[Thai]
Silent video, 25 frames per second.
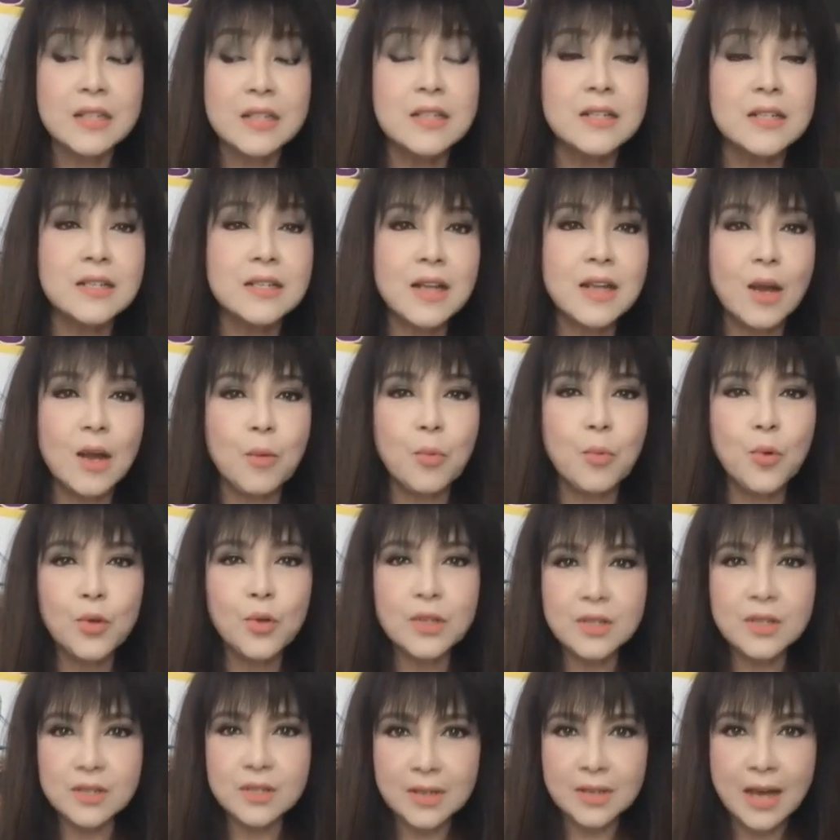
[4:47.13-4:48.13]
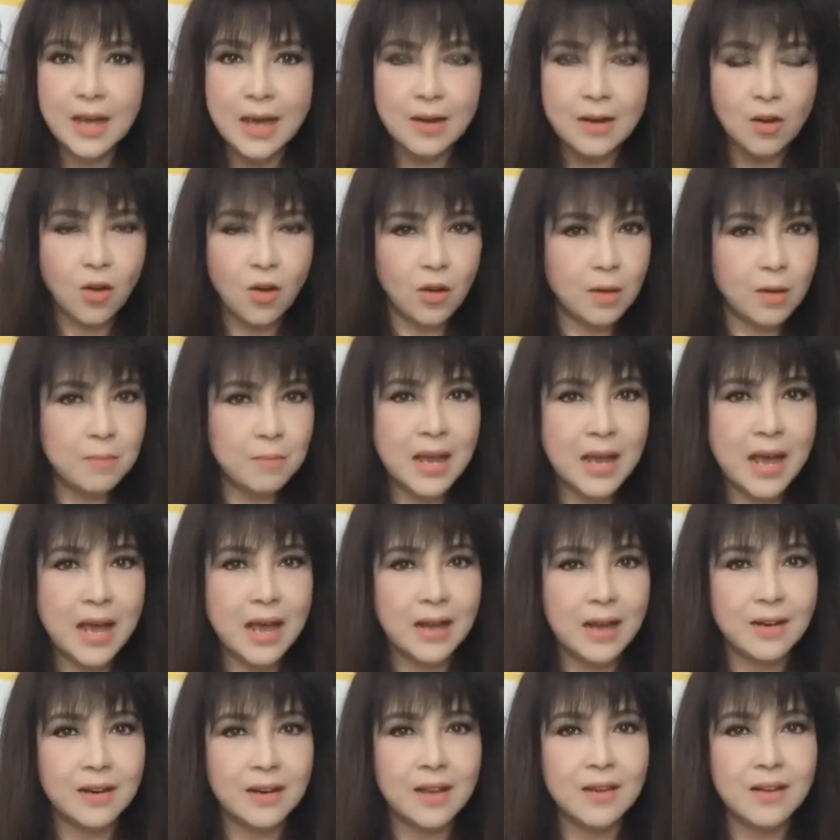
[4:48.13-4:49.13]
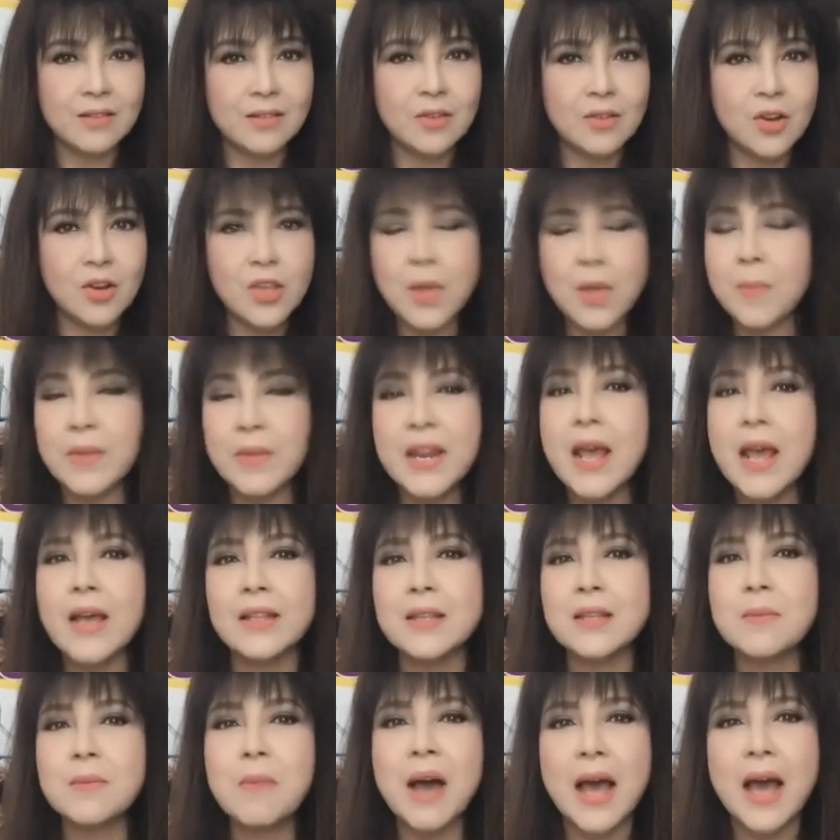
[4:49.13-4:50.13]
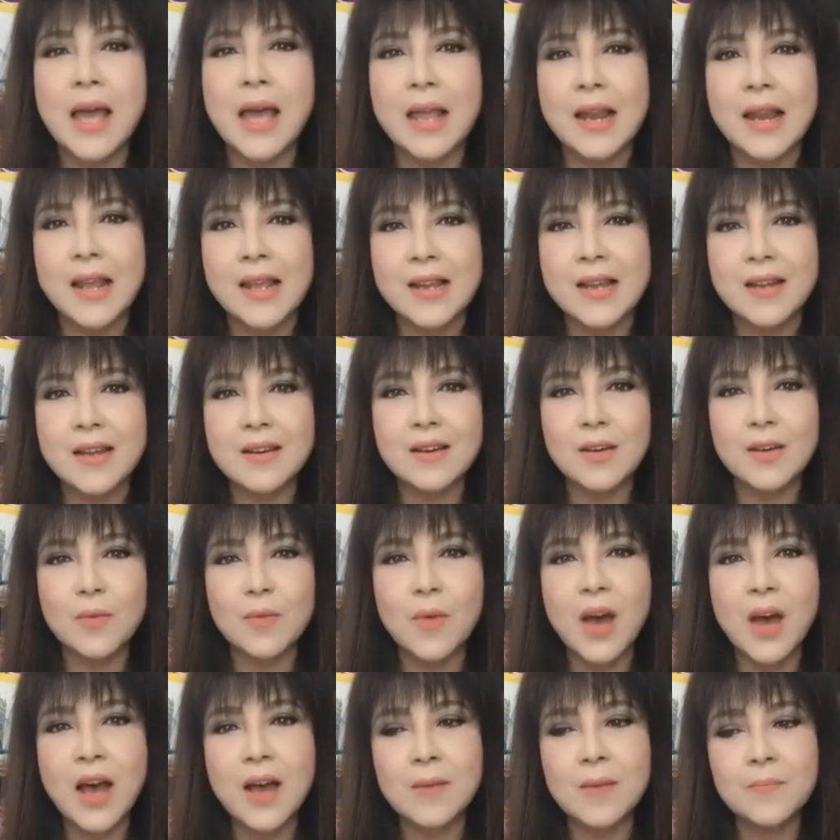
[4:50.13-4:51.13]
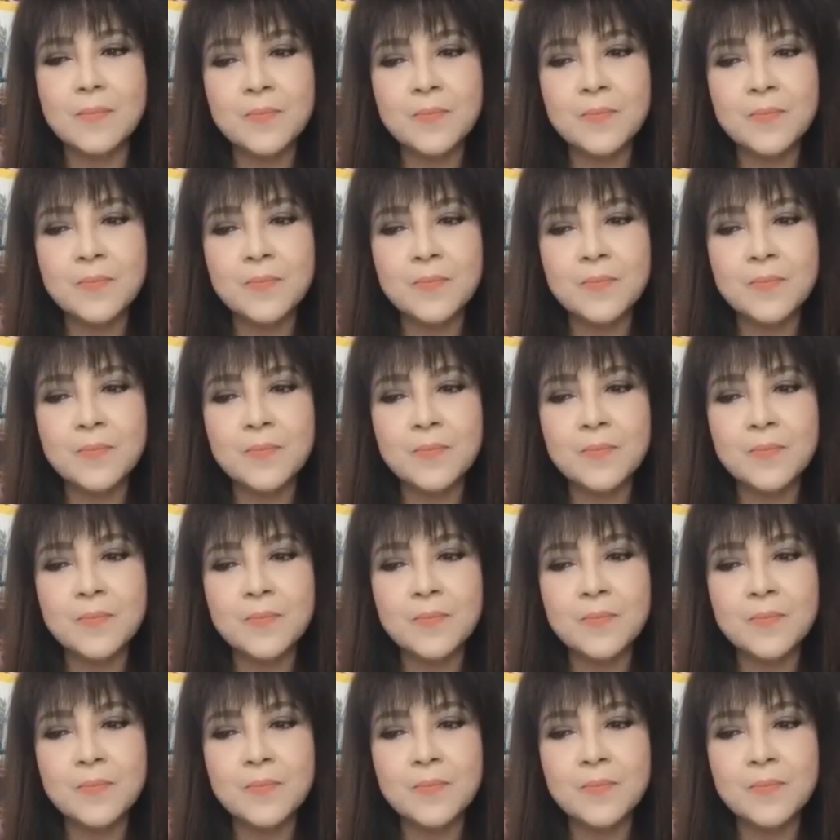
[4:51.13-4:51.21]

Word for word: คือเราพูดถึงการออกกำลังแล้วก็ยังไม่ได้อธิบายอะไรเลยว่า